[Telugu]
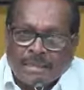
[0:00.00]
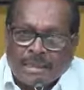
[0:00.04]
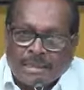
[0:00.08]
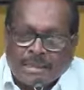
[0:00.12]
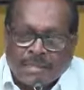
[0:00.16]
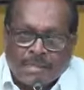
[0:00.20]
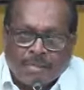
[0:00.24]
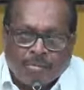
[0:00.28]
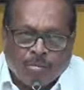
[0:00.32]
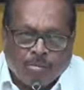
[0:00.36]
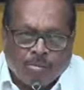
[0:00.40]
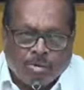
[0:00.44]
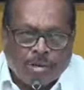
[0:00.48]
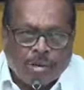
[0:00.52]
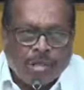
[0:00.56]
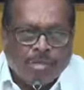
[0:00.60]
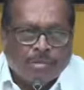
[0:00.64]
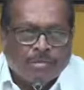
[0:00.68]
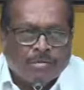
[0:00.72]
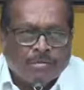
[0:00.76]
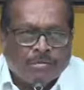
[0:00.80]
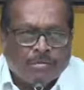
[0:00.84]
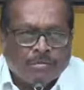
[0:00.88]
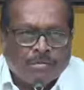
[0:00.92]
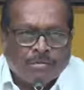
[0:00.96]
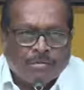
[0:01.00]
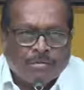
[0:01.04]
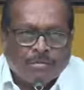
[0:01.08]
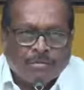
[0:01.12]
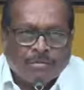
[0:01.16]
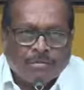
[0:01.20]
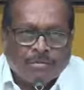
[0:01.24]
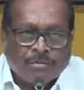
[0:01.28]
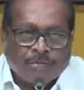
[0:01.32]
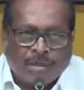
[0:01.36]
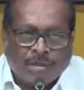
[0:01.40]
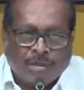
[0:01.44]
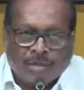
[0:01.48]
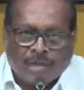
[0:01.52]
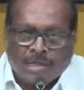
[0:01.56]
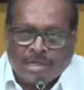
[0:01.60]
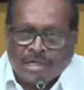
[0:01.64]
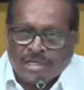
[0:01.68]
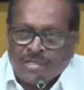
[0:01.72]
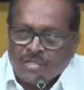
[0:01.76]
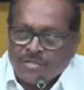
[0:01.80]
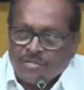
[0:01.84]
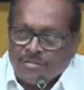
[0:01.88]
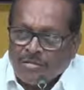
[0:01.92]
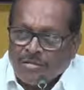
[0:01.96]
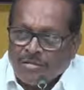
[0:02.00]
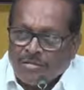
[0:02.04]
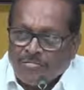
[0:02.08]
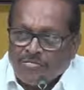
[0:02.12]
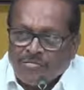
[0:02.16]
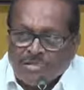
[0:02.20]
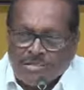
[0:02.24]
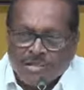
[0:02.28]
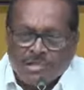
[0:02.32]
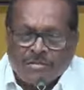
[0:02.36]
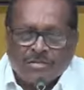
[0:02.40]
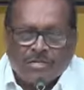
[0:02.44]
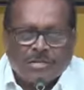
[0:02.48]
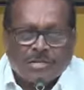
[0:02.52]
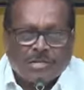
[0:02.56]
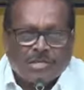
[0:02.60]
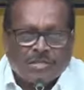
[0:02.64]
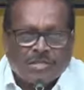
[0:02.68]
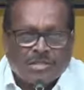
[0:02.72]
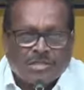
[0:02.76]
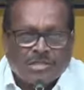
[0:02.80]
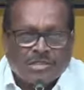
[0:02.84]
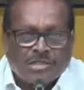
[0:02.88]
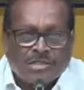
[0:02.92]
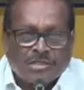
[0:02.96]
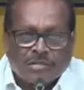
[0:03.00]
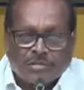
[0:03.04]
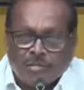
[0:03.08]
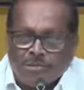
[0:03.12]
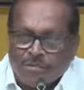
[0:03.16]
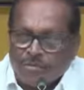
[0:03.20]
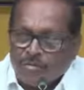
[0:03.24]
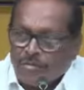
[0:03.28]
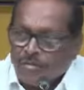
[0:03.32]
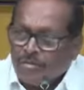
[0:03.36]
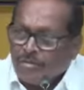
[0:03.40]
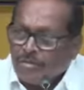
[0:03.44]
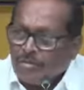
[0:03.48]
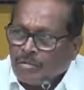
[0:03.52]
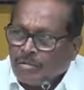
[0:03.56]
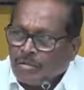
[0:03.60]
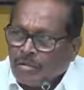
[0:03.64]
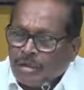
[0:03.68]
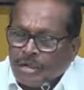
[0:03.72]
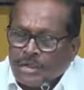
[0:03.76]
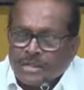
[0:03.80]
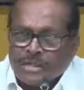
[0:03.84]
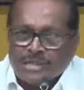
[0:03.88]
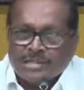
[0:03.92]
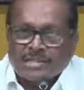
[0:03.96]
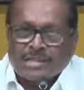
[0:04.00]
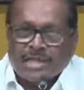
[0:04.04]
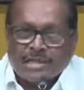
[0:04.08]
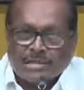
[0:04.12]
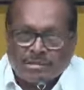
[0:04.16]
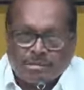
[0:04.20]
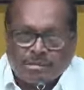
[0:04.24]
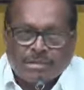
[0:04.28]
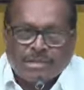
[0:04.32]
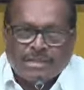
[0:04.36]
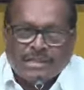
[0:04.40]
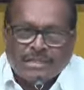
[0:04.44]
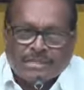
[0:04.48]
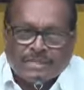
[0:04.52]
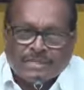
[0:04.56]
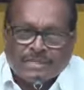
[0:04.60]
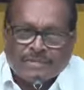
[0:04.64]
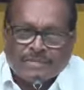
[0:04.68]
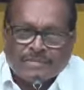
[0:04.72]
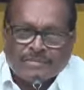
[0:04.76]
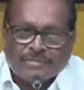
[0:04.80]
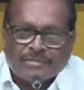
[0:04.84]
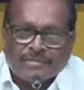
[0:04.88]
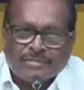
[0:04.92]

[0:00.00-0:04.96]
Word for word: దానికి మూలాలు మన రాష్ట్రంలో విజయవాడలో సత్యనారాయణపురంలో అడ్రస్ అక్కడ దొరికింది